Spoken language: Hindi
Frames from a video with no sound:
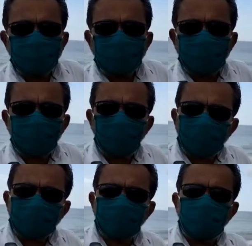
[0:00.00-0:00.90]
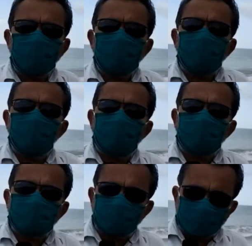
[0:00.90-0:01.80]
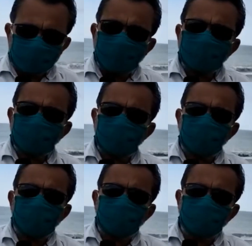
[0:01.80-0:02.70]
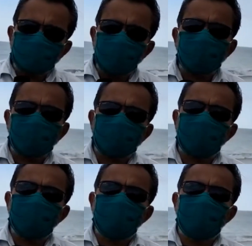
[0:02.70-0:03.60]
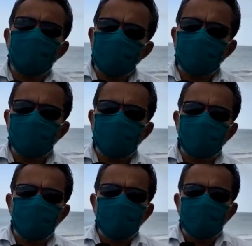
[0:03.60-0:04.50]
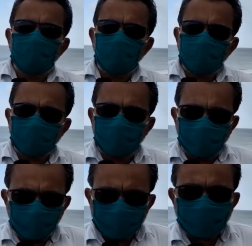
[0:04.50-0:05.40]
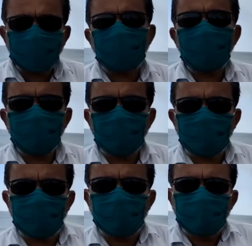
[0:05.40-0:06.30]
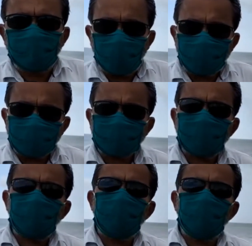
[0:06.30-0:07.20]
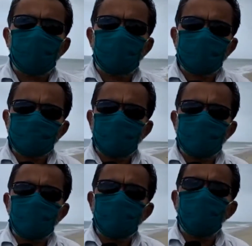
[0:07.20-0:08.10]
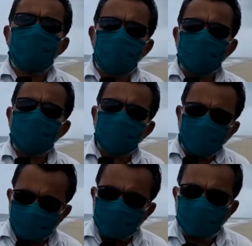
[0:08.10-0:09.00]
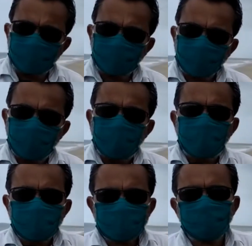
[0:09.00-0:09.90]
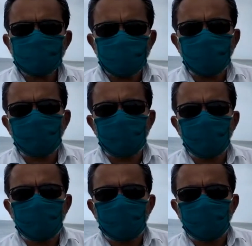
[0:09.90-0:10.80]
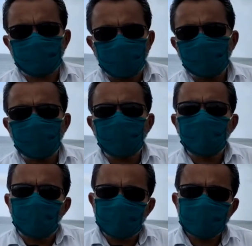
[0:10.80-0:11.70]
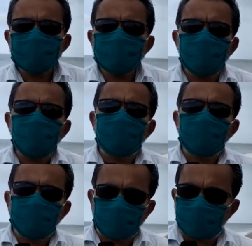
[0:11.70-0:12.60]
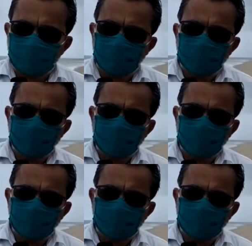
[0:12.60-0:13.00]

की ओर से चरस का जो धंधा कर रहे हैं इलीगली और उसके अलावा भी भारत के कोई लोग इसमें इन्वॉल्व है कि नहीं ये सब छानबियाँ छानबीन एजेंसियाँ कर रही है